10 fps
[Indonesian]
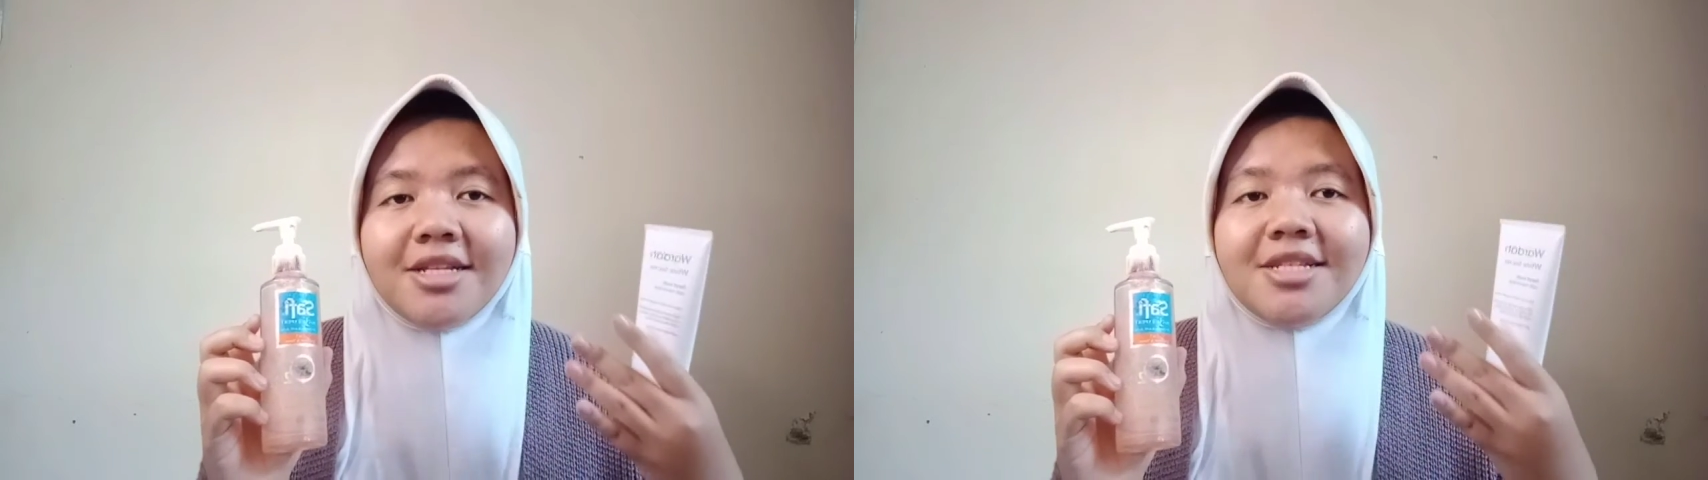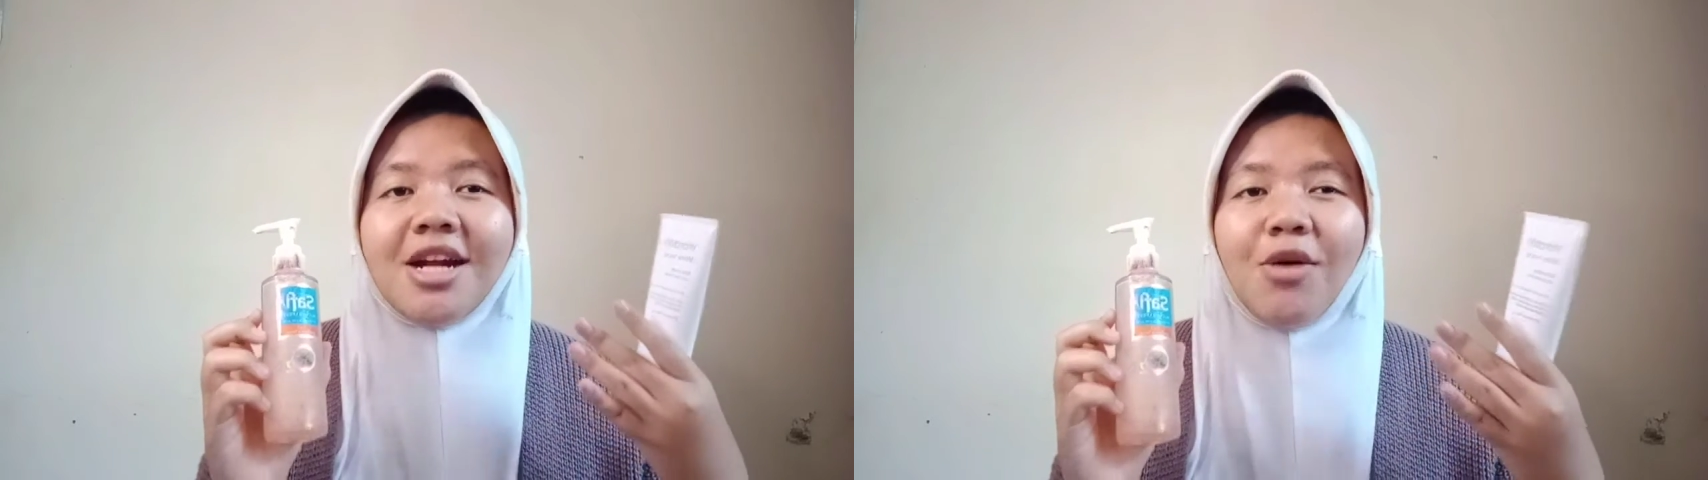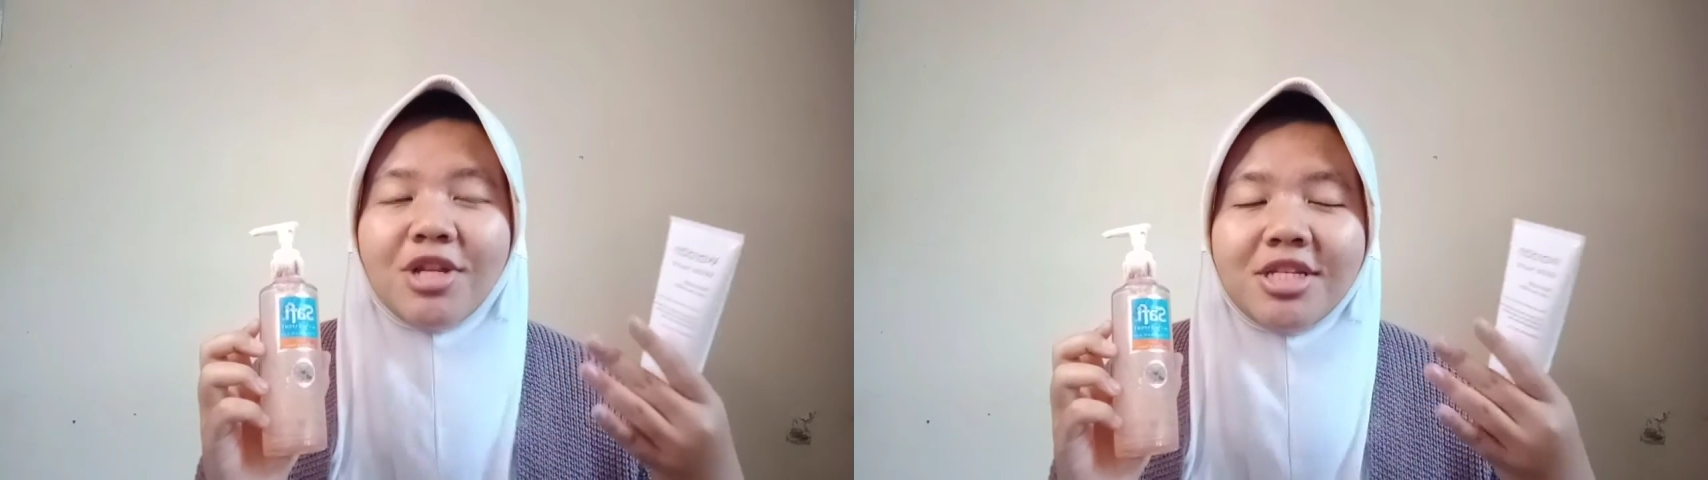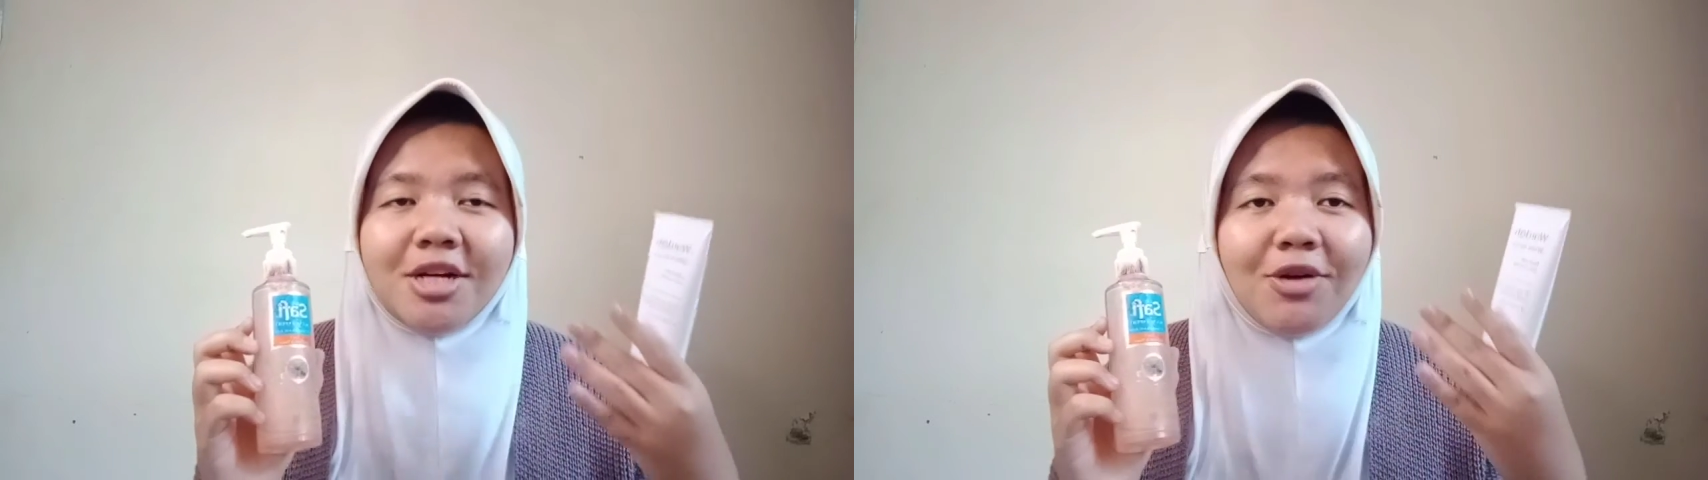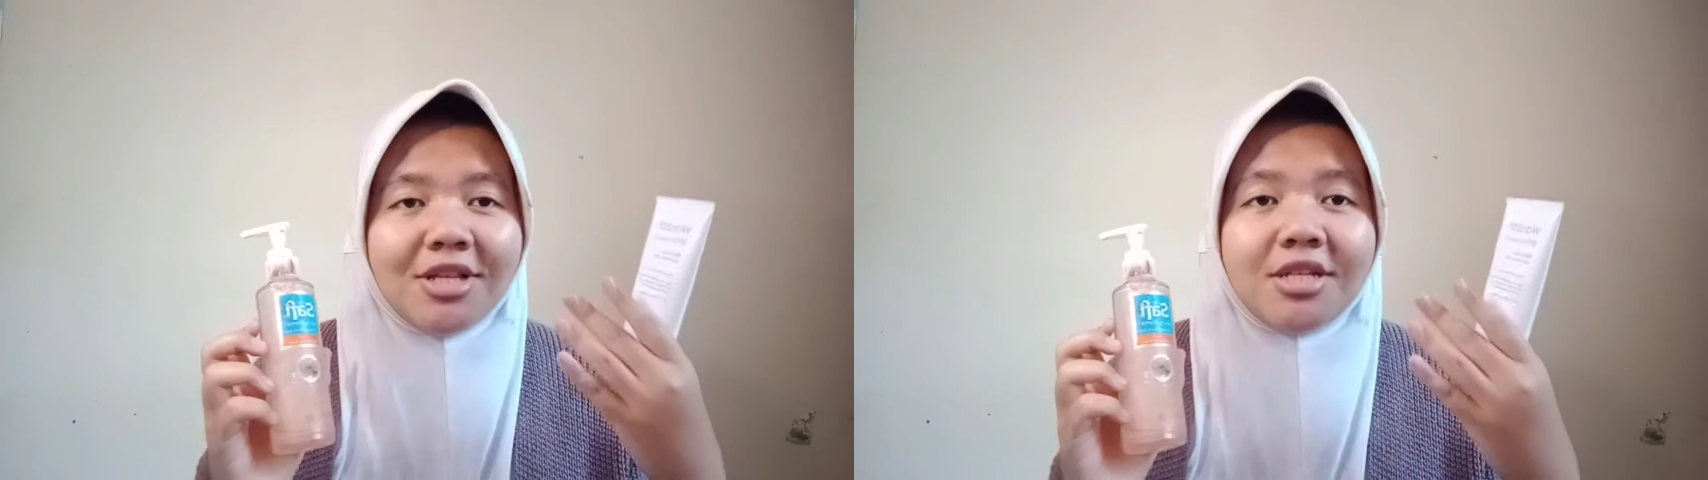
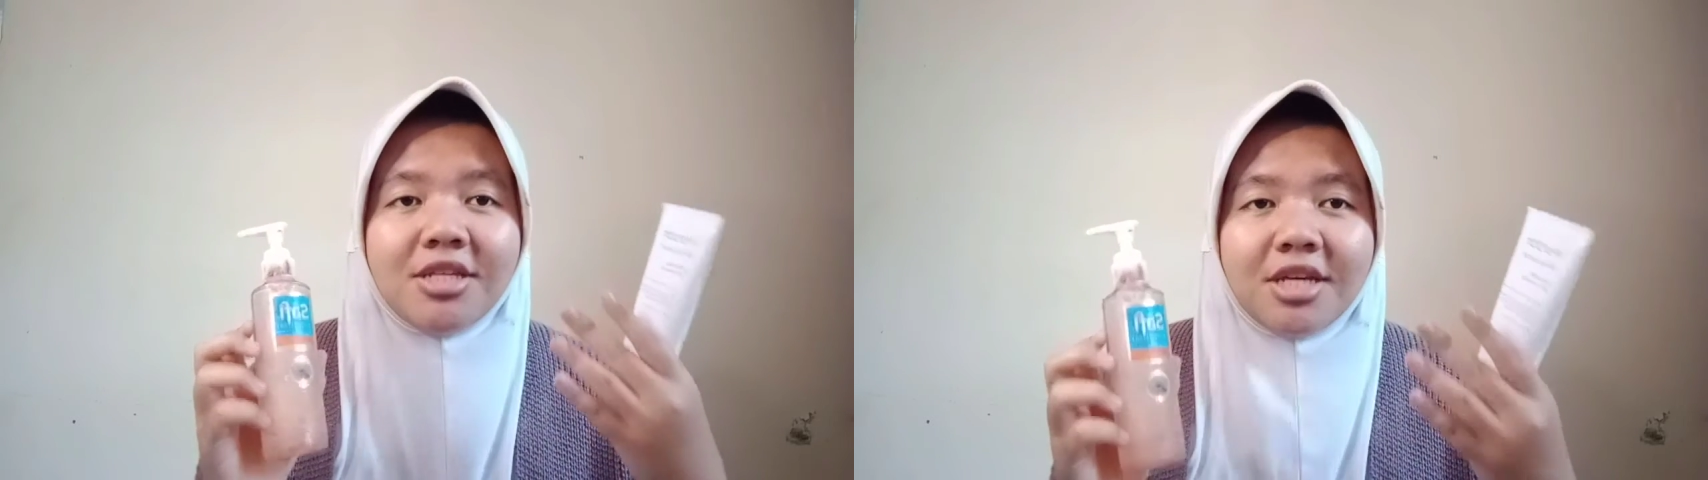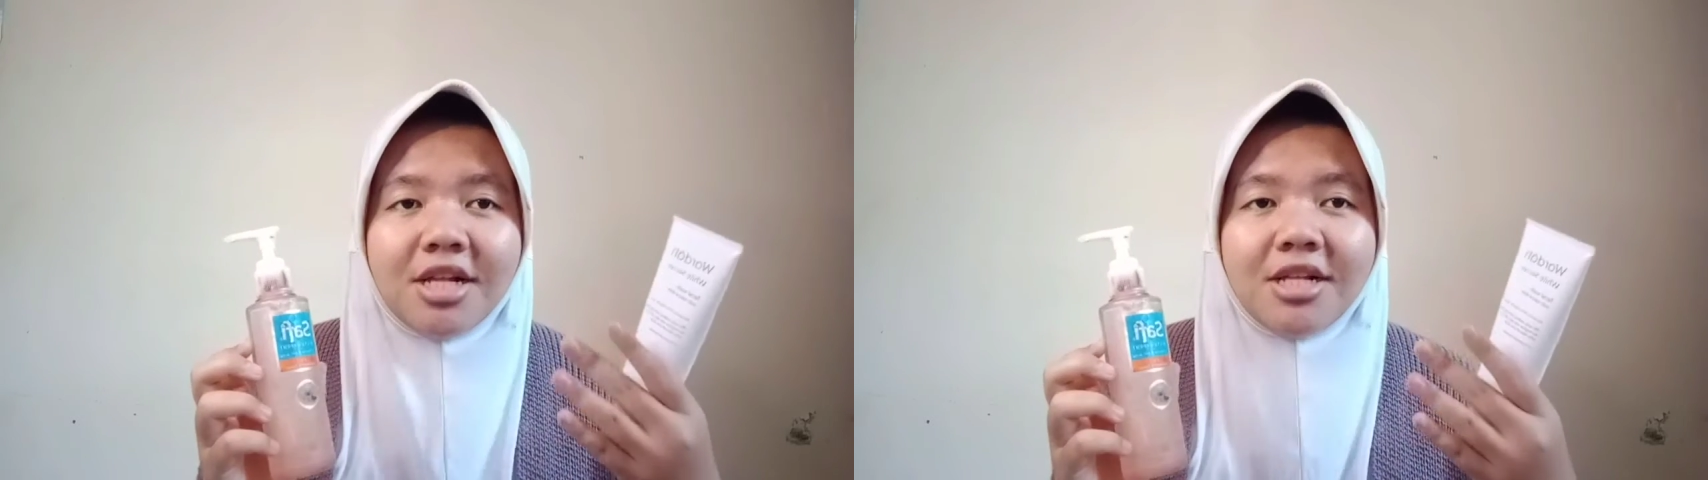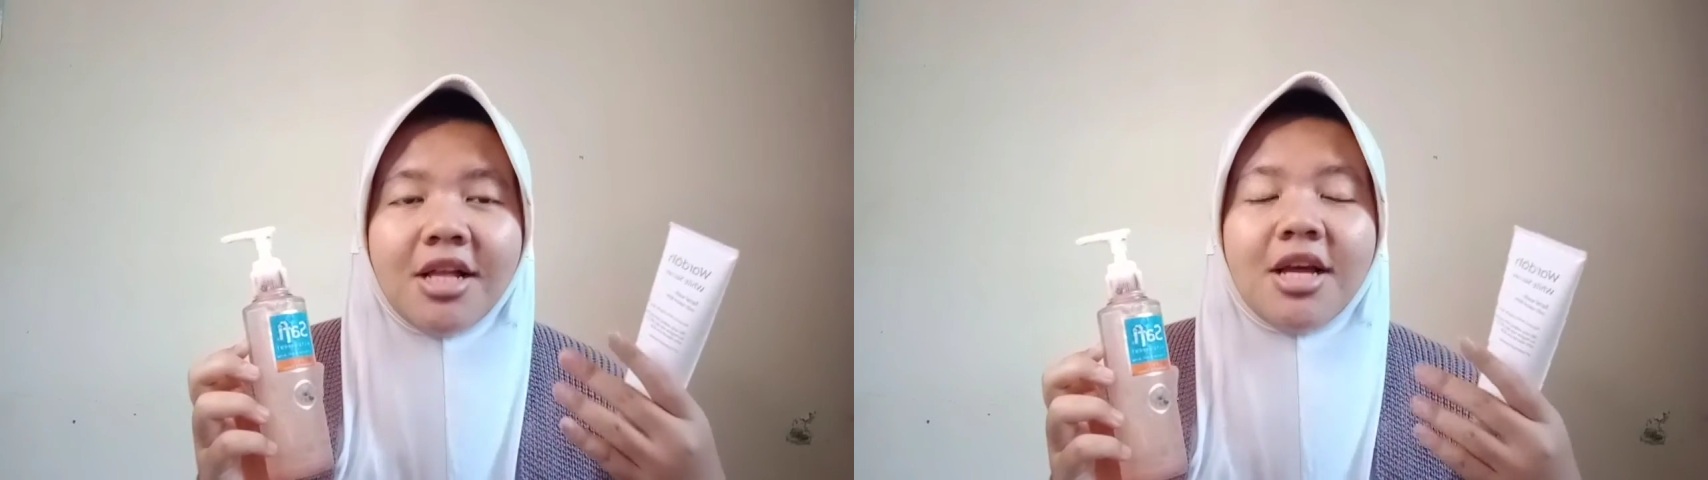jerawat-jerawat kecil